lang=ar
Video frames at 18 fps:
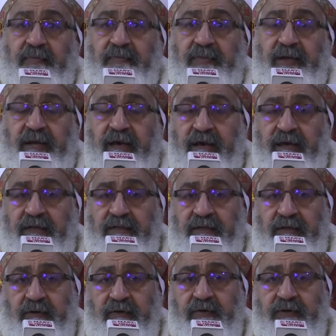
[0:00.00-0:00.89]
من
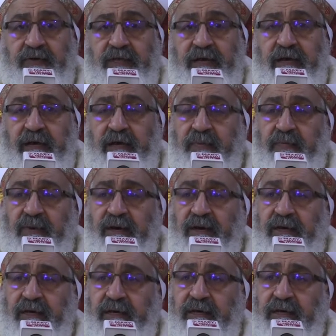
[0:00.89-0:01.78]
هذه النقطة
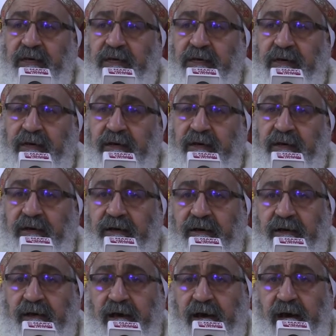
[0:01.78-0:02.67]
أحبائي
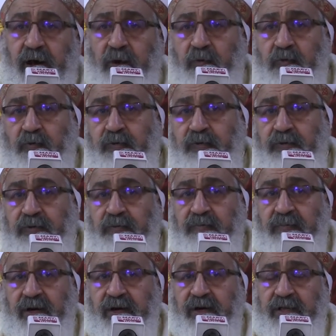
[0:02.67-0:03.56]
أعود
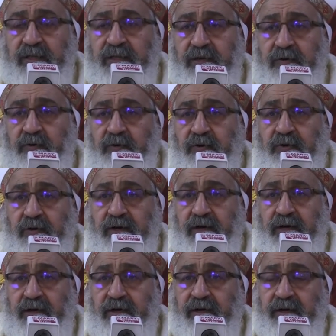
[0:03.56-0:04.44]
مرة
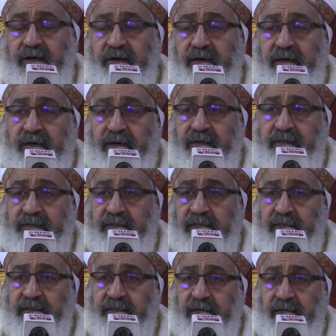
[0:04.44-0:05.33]
أخرى
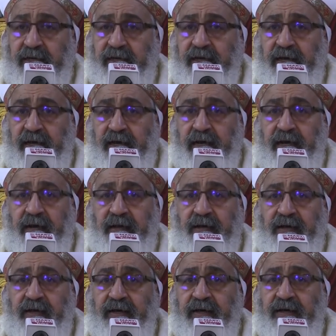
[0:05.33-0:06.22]
للسلسلة اللي
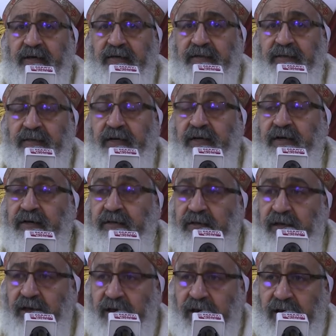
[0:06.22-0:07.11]
احنا
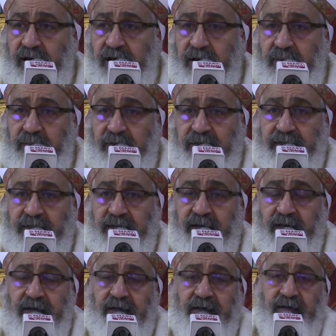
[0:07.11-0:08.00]
ذكرناها قبل
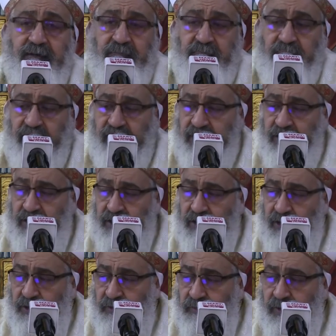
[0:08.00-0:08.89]
ذلك
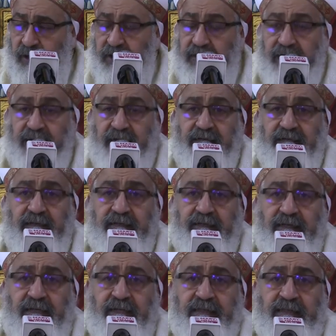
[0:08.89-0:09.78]
وهي
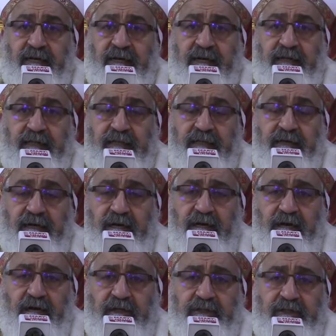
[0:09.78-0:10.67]
سلسلة
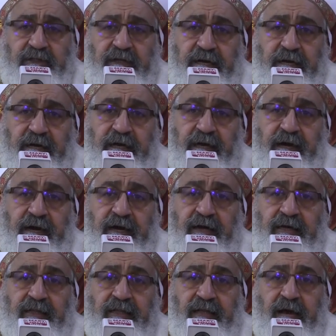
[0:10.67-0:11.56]

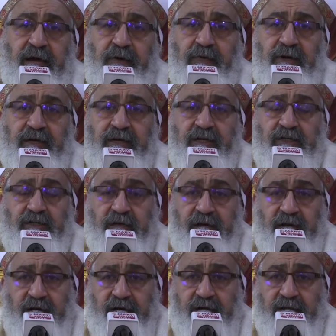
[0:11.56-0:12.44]
الشائعات أو
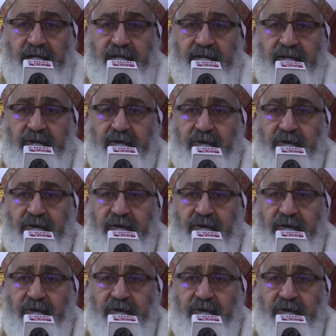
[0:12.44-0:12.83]
الإشاعات